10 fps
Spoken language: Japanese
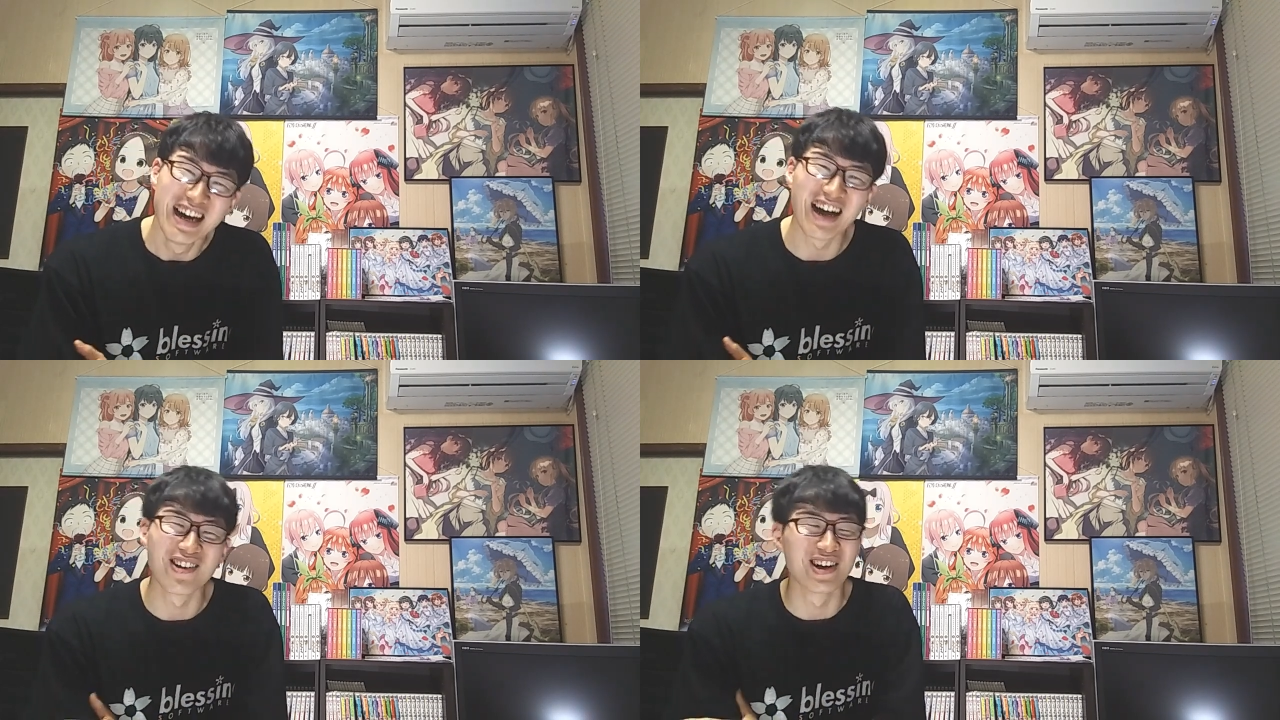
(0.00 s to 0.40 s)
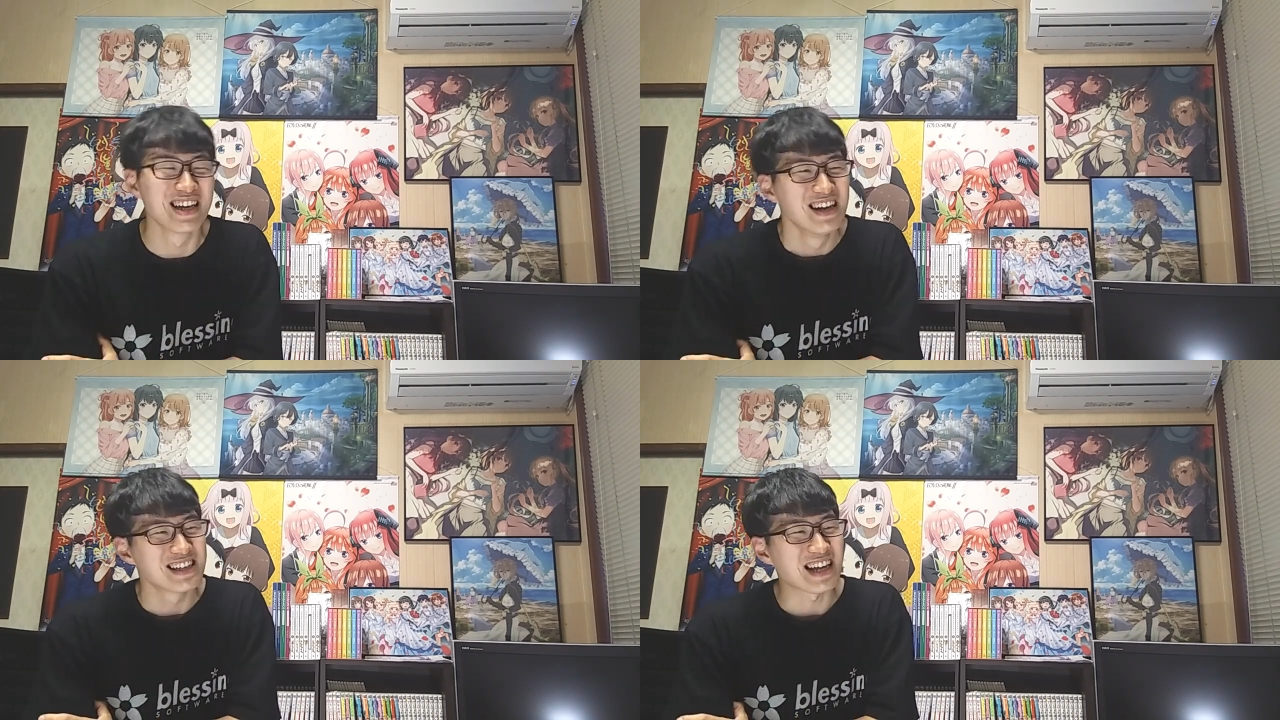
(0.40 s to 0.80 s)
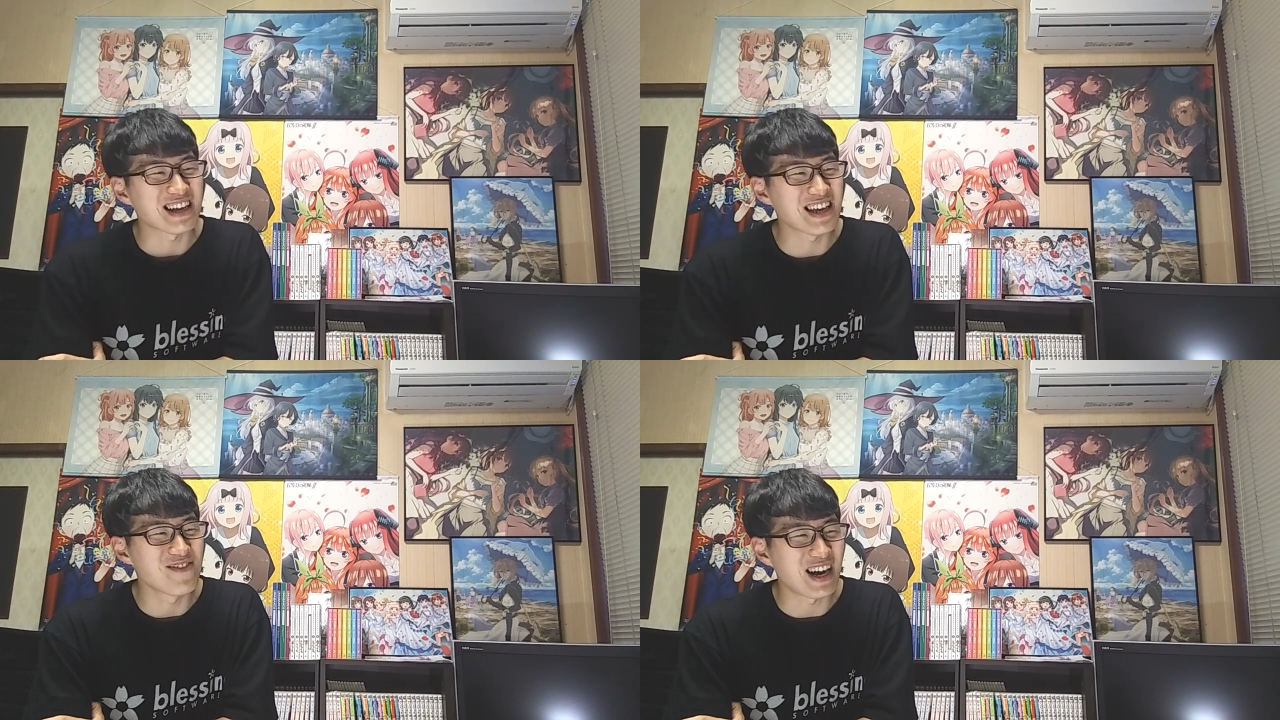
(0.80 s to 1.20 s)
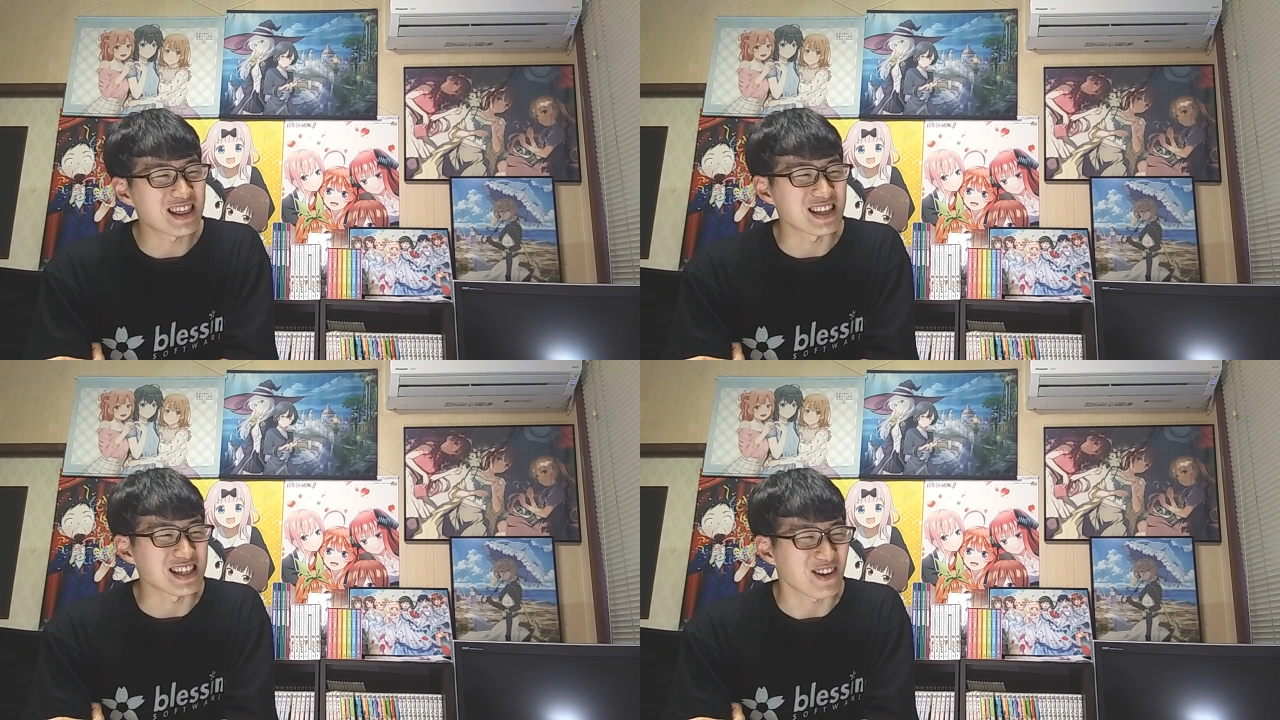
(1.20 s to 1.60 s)
あの、作品もあっ
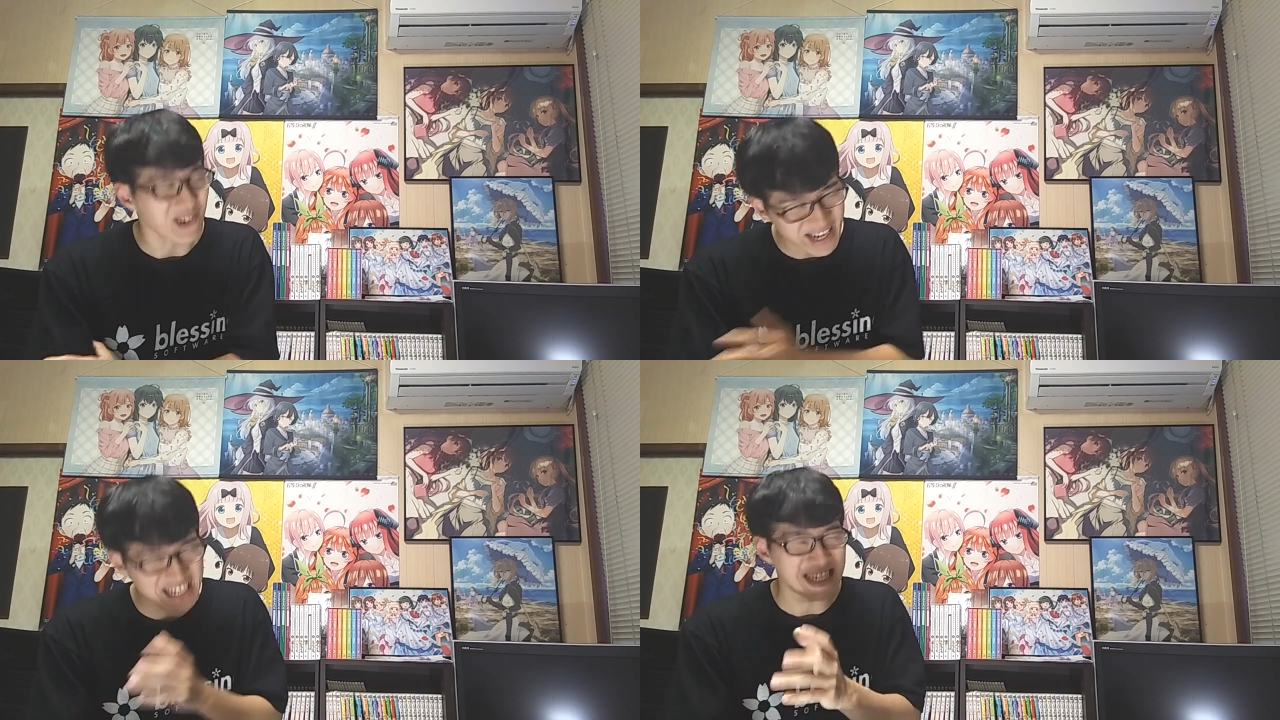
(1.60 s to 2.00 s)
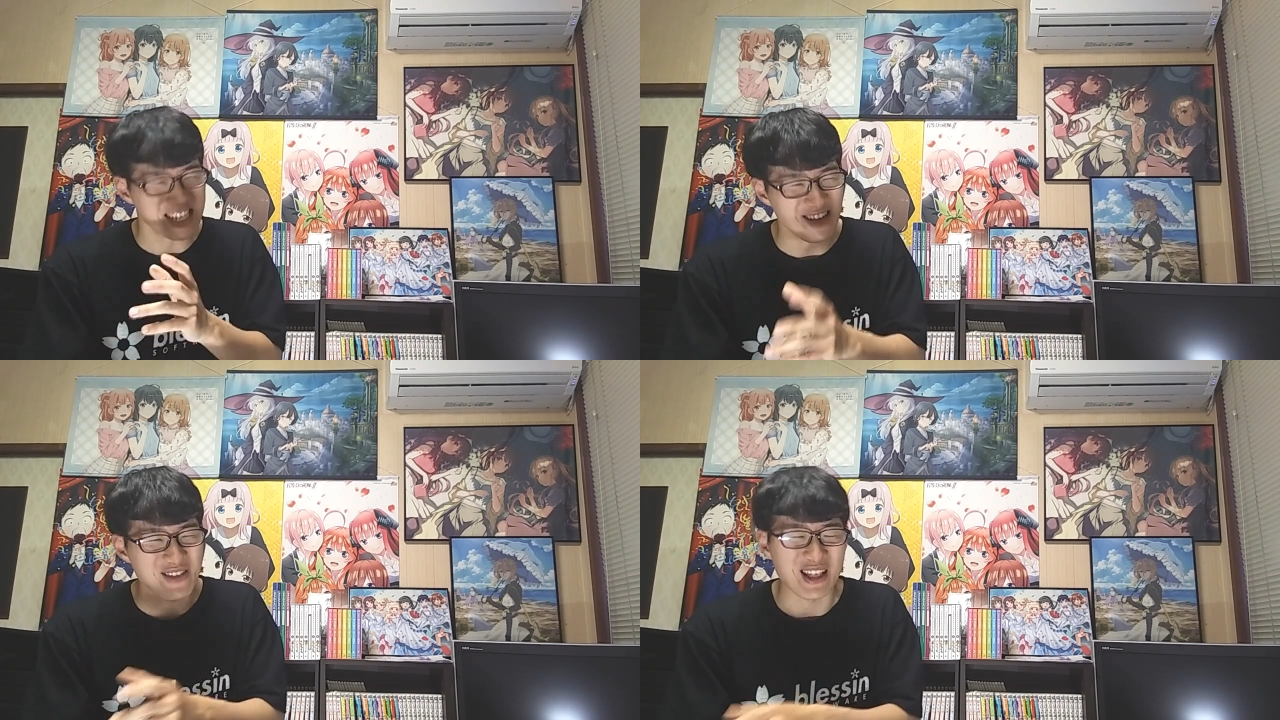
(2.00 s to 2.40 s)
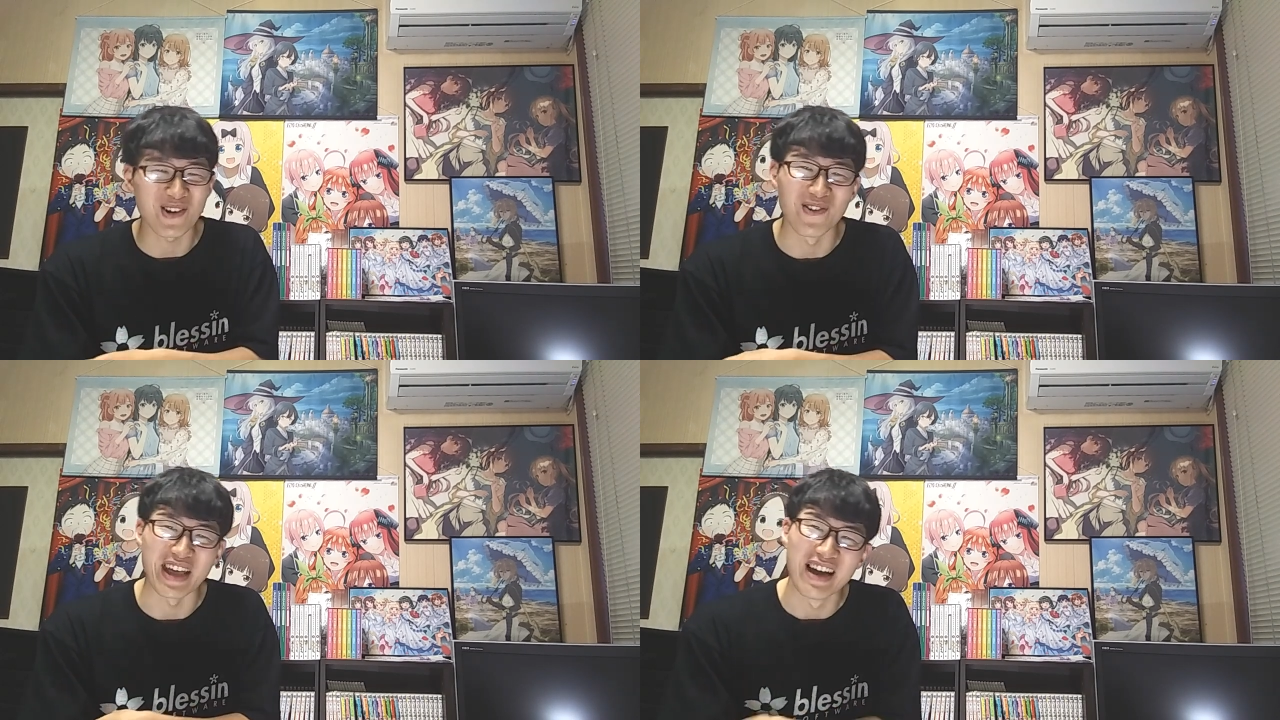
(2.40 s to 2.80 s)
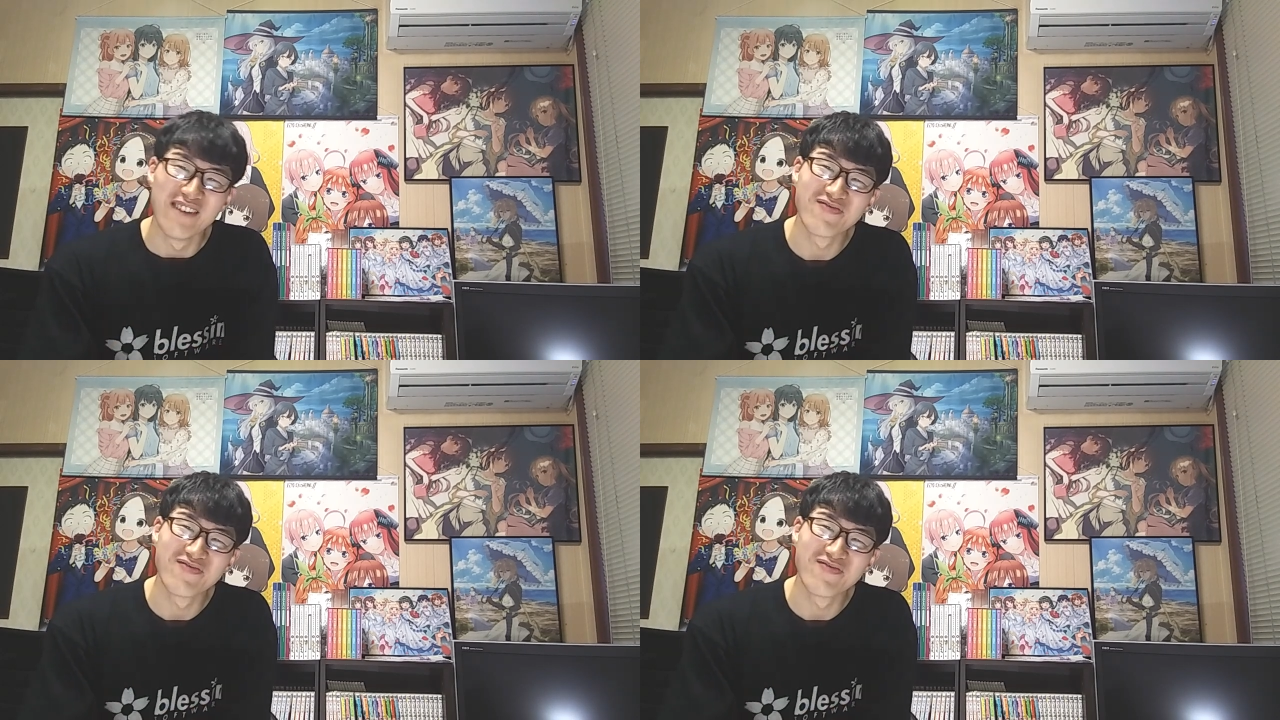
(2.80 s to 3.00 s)
たし、これが1位だみたいなとこもね、